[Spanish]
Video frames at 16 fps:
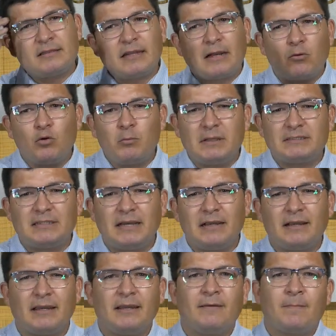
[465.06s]
trajo un
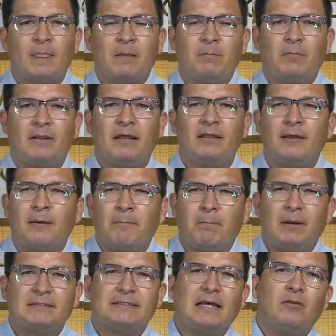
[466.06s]
mensaje, ¿verdad?
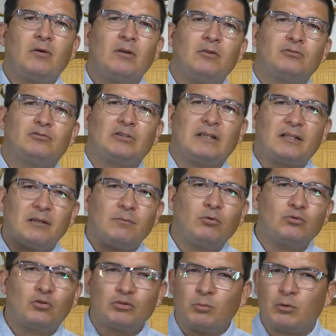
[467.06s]
Basado en los
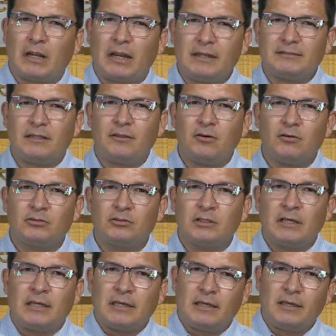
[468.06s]
atributos morales de Dios.
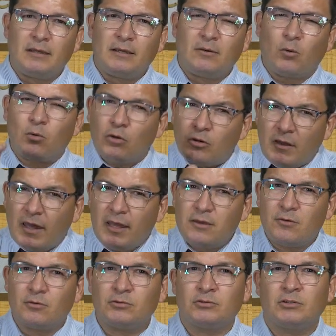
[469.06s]
Y uno de
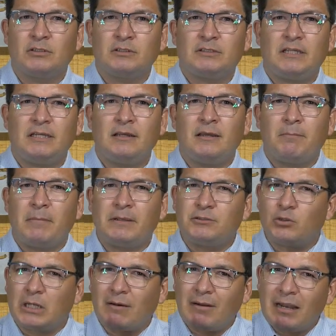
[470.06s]
ellos, ¿sí?
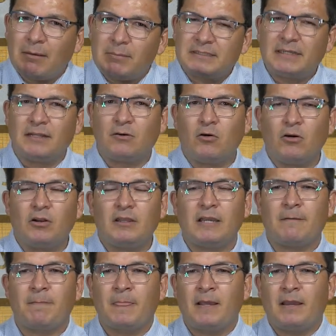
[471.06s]
Mencionaba la
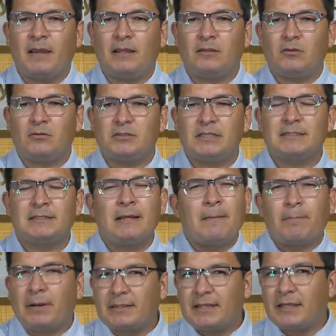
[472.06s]
misericordia. Entonces,
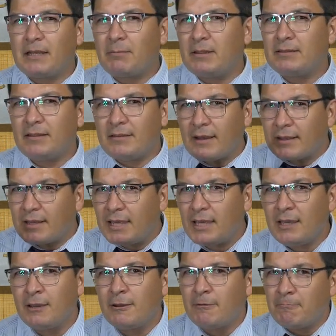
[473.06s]
prácticamente de
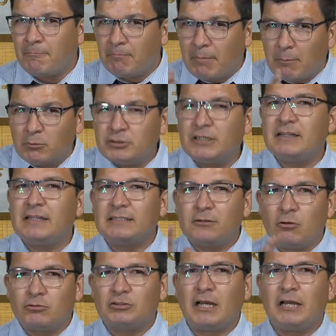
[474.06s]
aquí vamos a ir
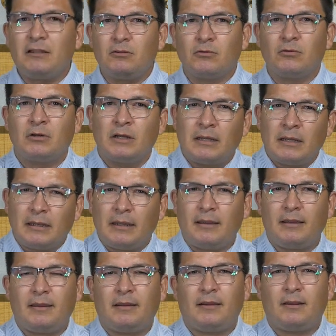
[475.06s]
desglosando
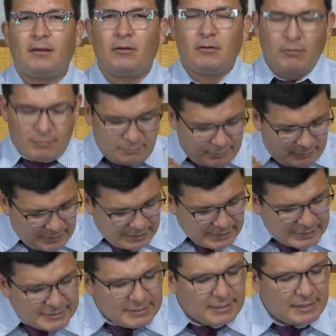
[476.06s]
eh,
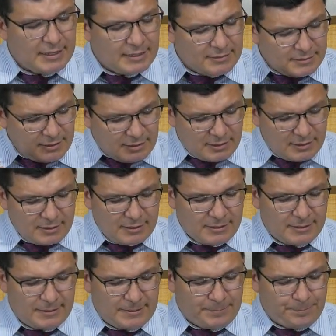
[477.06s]
el
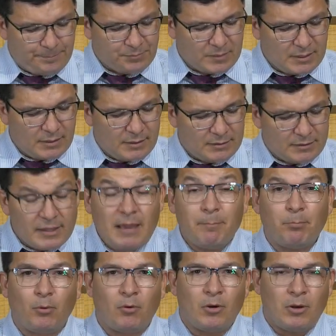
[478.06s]
siguiente eh,
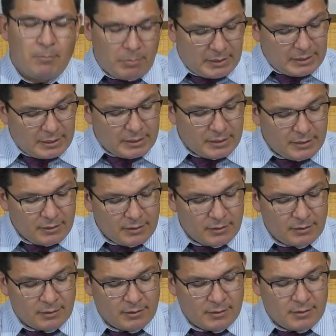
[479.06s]
tiempo para
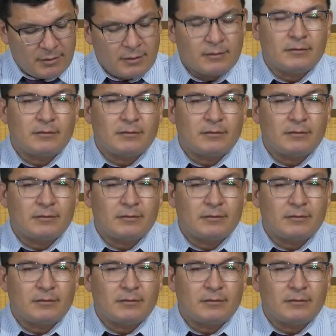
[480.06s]
ir